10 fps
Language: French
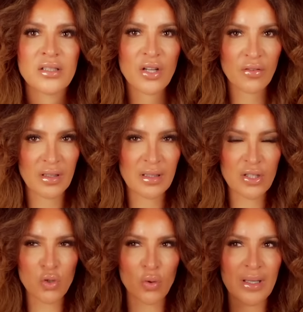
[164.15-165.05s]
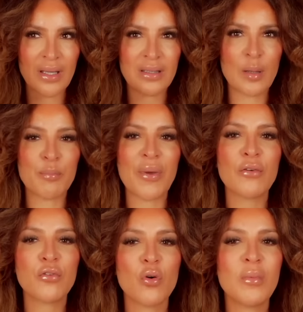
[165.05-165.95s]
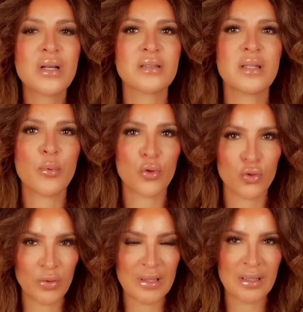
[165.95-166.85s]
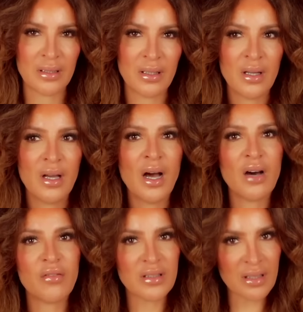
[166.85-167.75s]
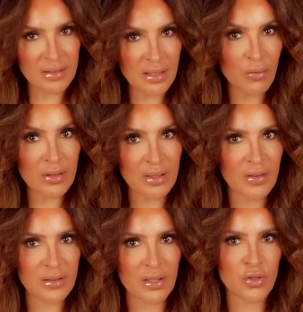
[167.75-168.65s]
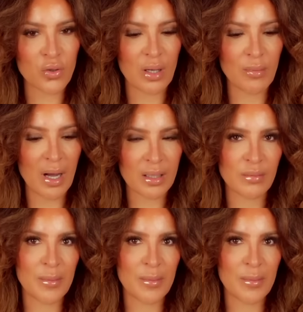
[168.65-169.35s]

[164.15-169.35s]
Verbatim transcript: j'avais été choquée des performances des produits avant d'en savoir davantage sur la marque.